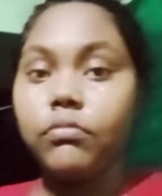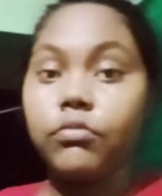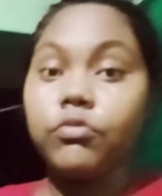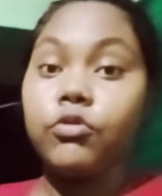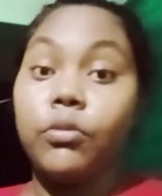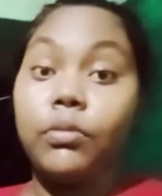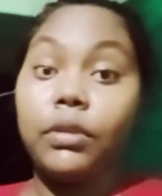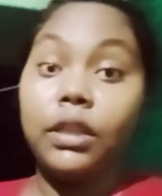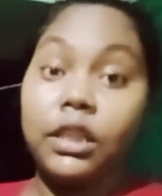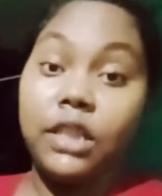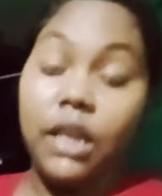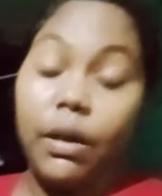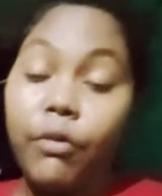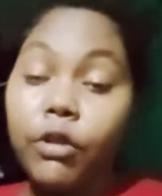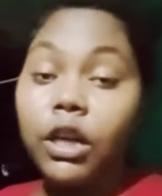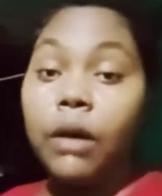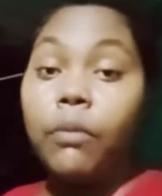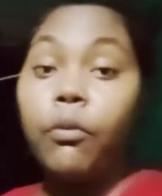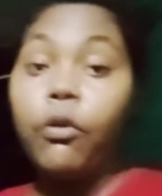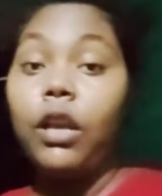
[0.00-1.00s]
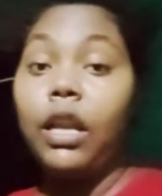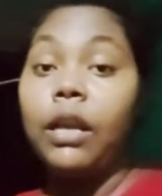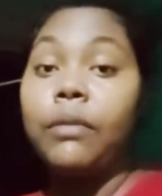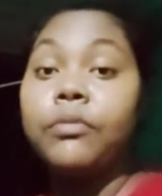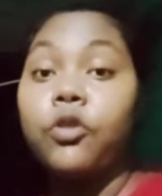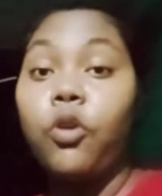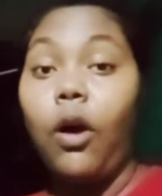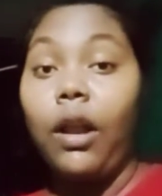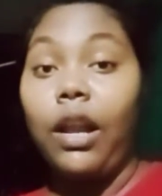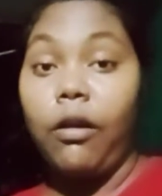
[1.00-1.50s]
তোমাদের যেমনটা বললাম
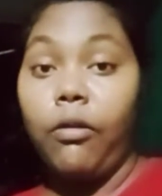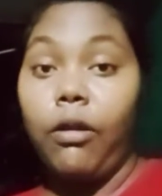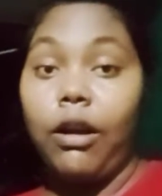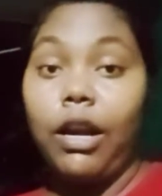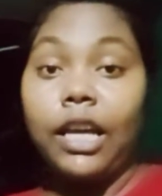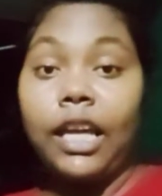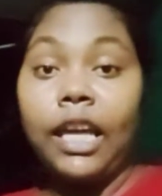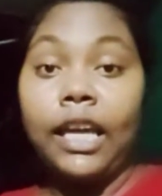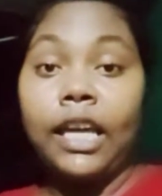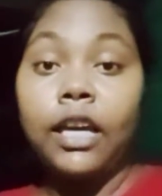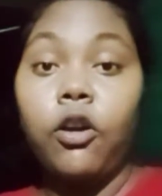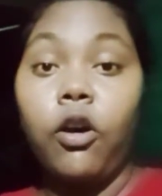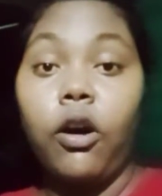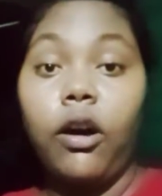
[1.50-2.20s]
কলার বড়া কে কে